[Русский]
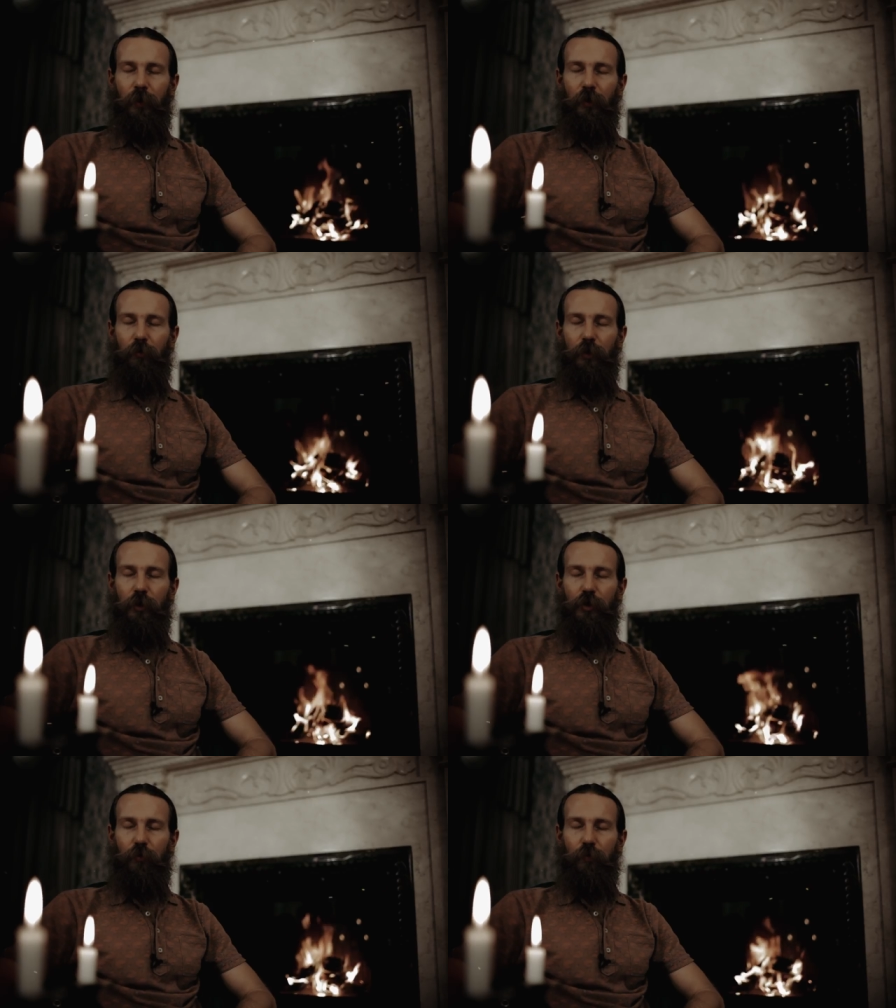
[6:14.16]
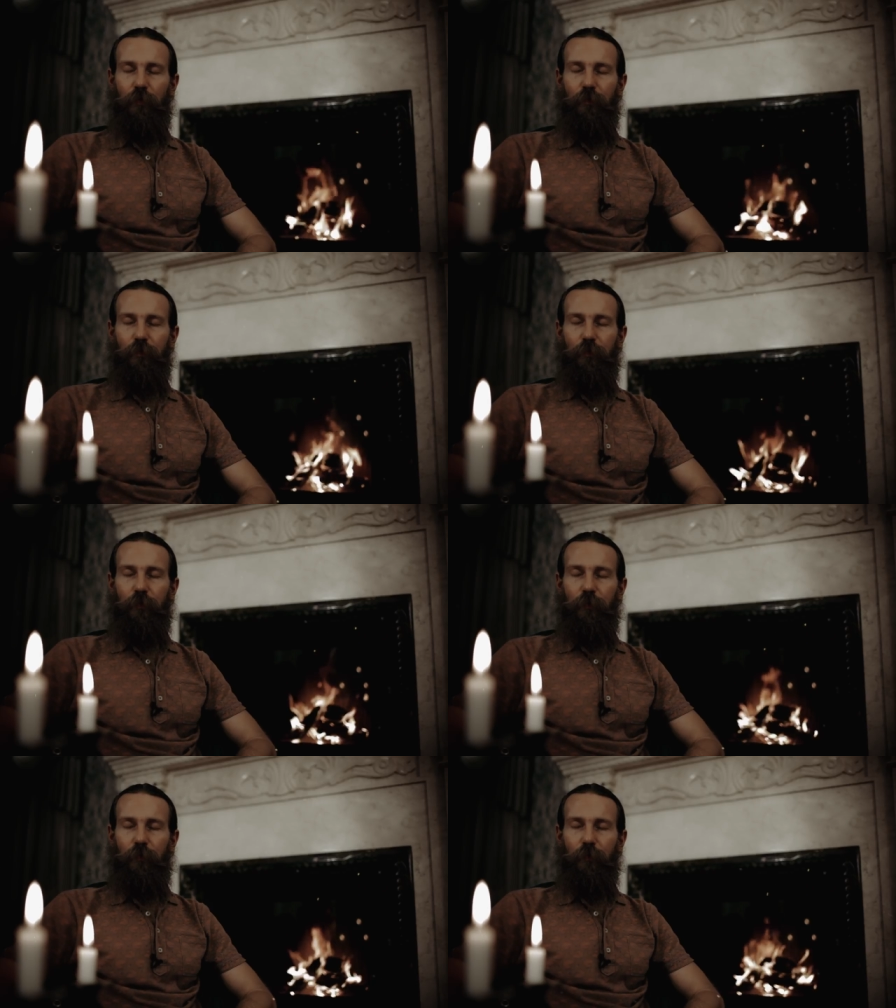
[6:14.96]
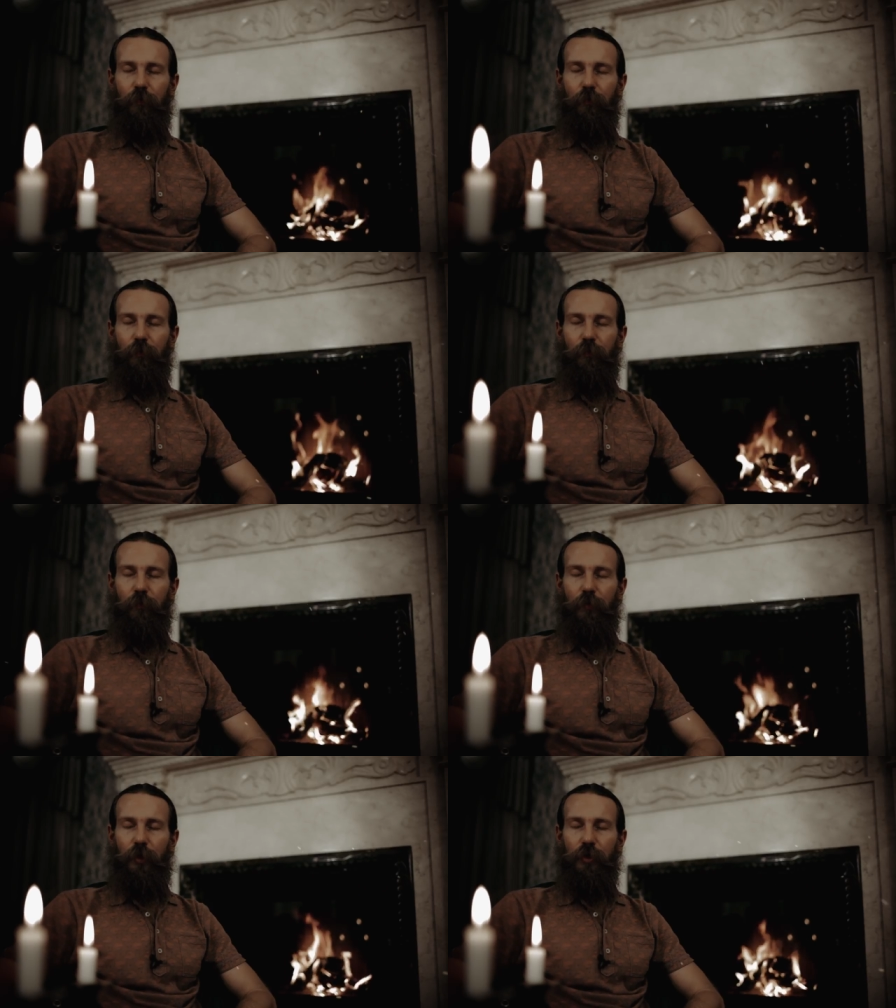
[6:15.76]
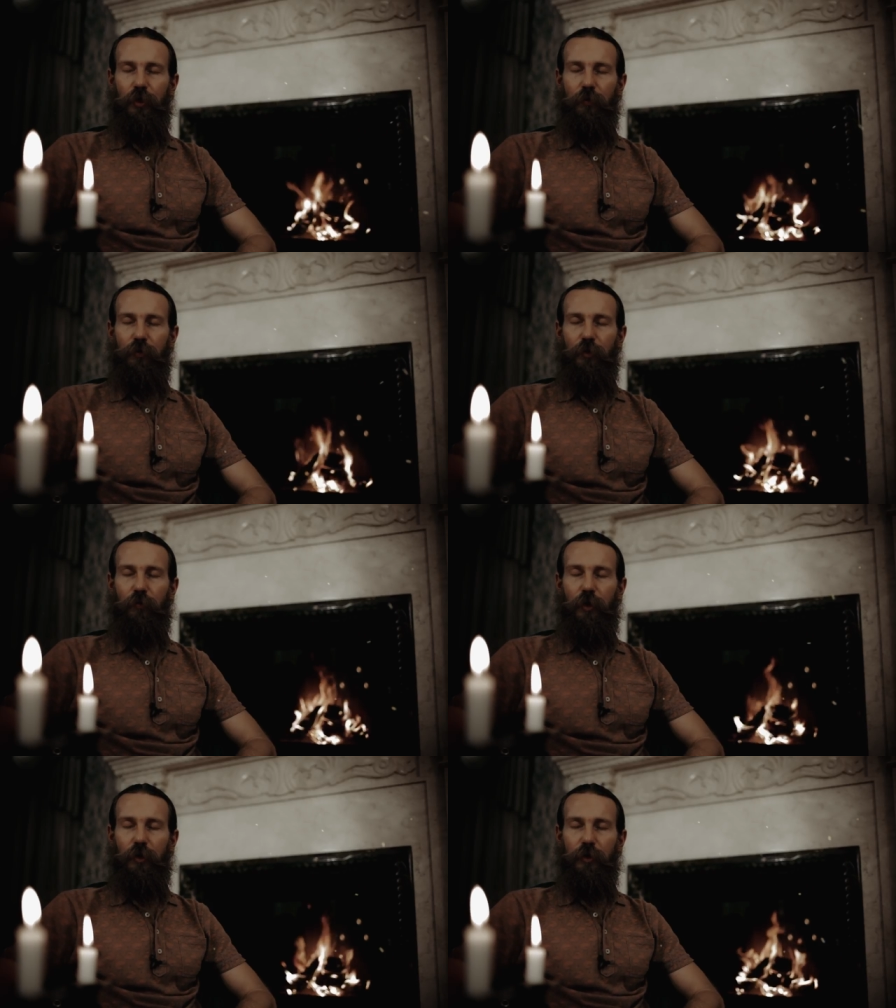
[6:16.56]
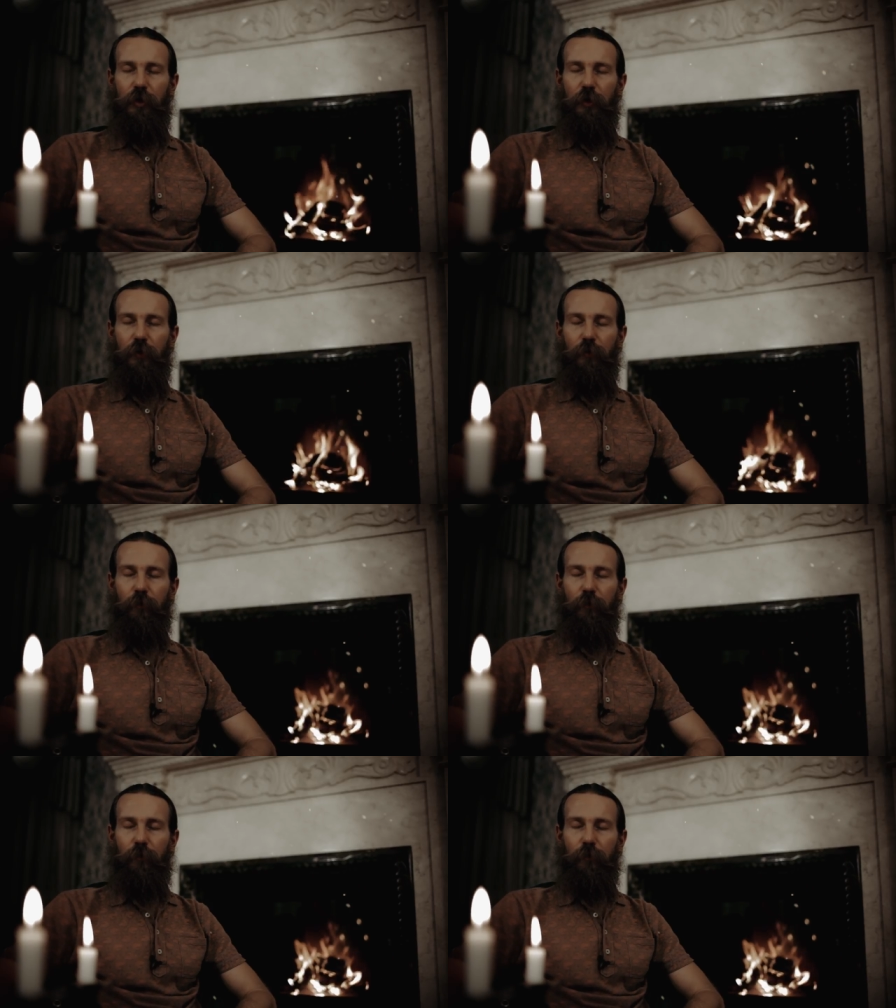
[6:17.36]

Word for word: И мы также прощаем себя, если